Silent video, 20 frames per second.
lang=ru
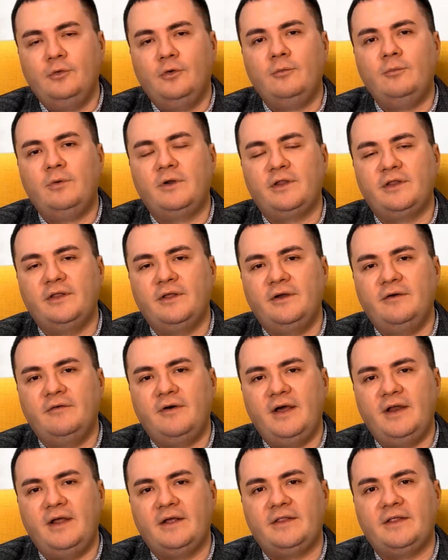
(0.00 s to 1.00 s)
образно
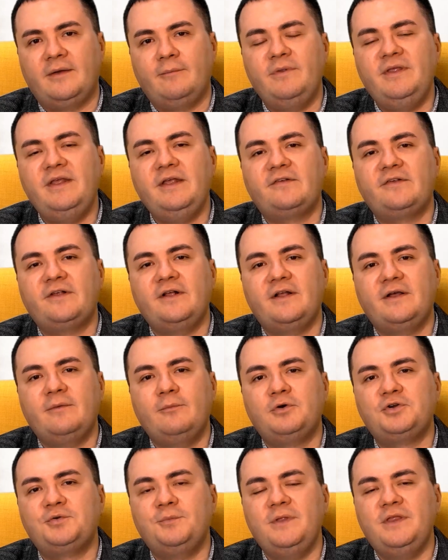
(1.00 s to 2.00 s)
говоря, там несколько,
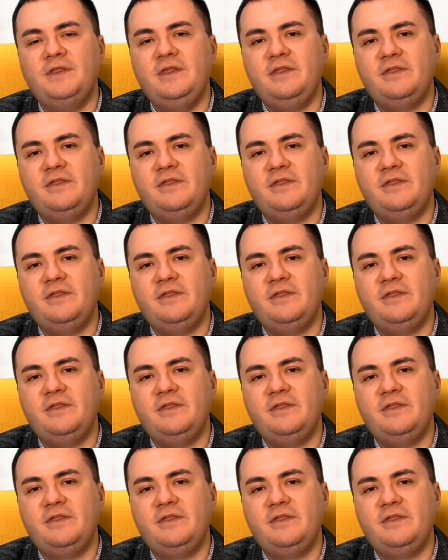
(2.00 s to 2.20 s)
может быть,